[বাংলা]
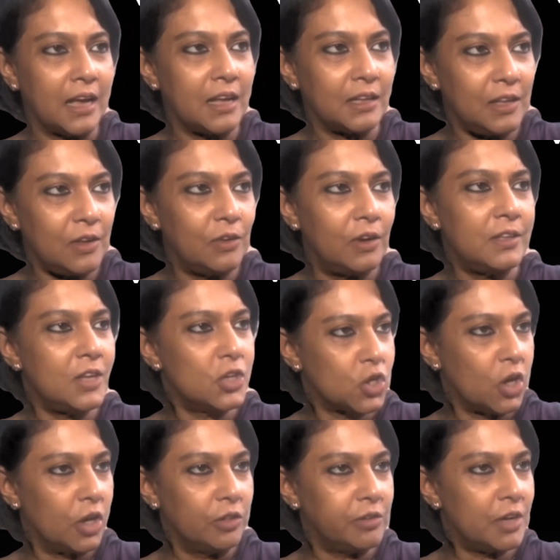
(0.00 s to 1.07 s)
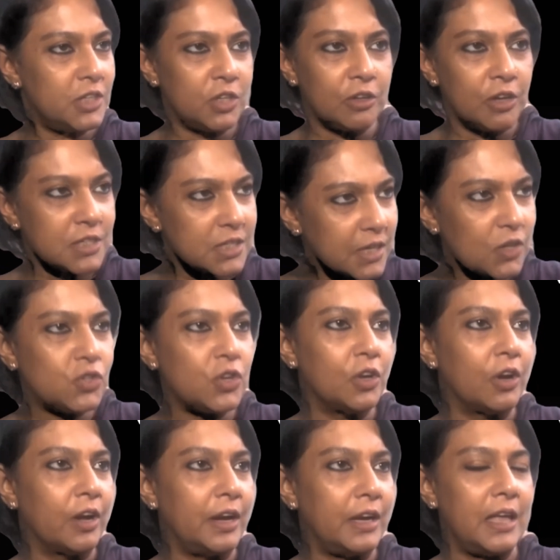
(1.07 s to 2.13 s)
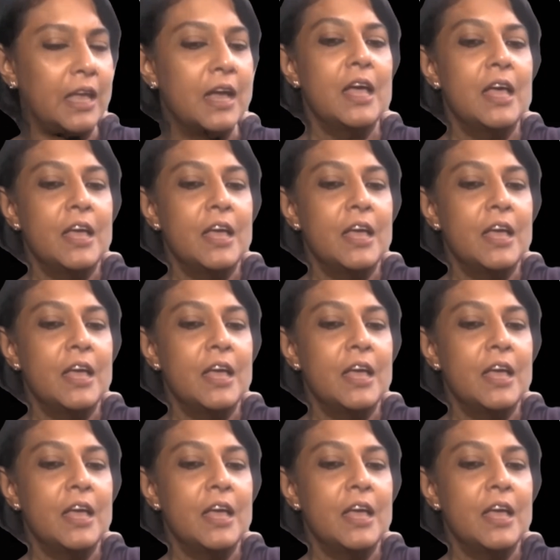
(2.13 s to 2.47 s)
ডাকাতি করেছে সন্ত্রাসী করেছে কিছুই করেনি